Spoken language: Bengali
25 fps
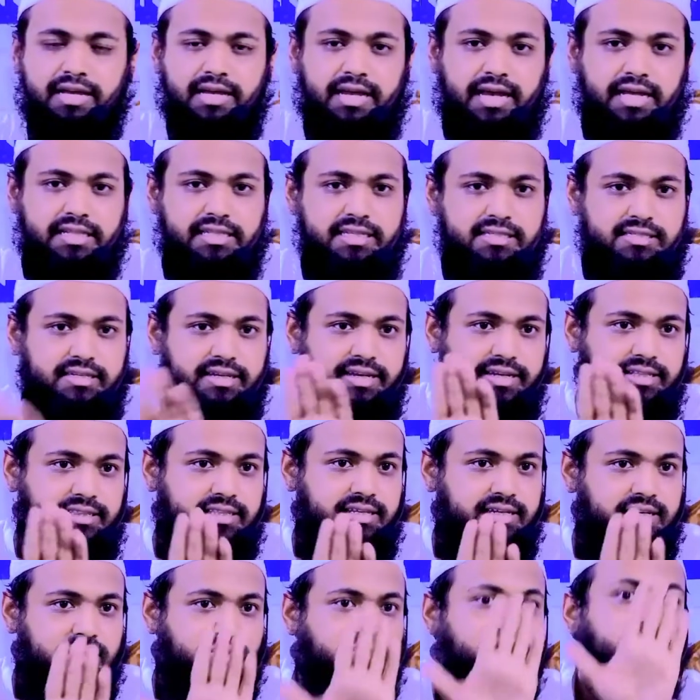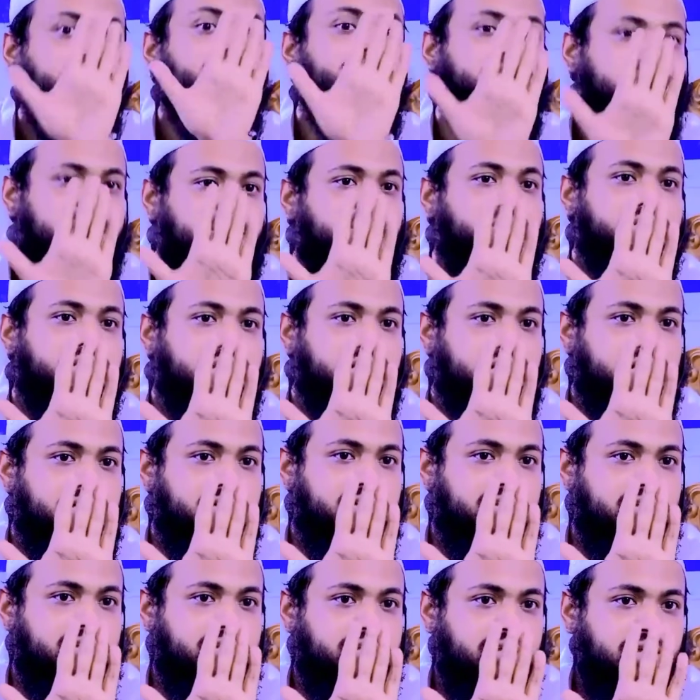আদিসে একদিনে কয় অক্ষের কথা
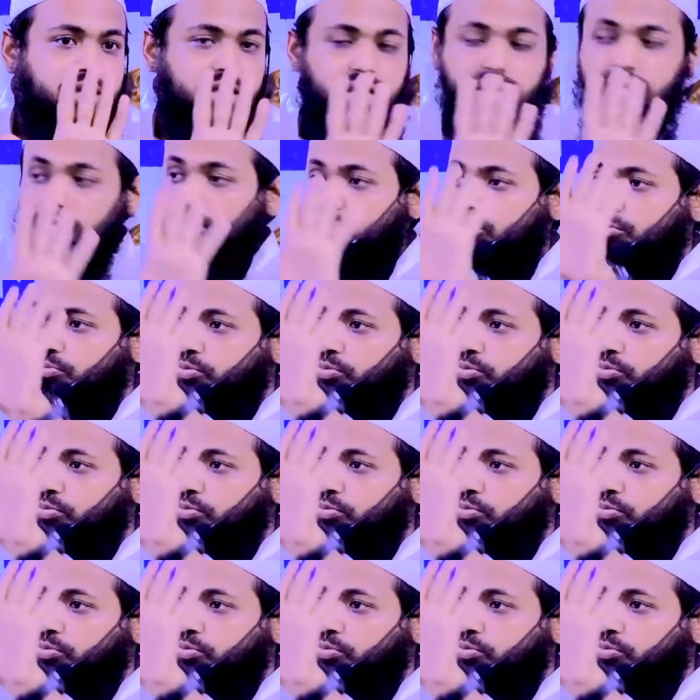তো